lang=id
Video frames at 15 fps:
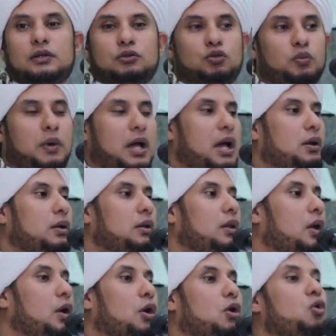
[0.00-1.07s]

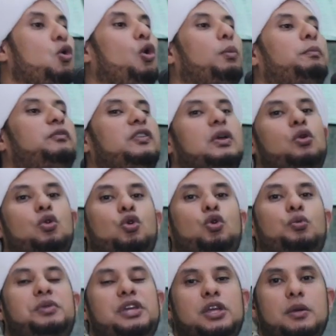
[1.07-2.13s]
Subhanallah, ro'ub fi
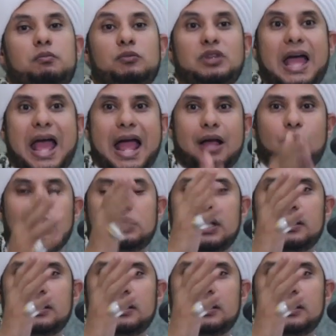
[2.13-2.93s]
takut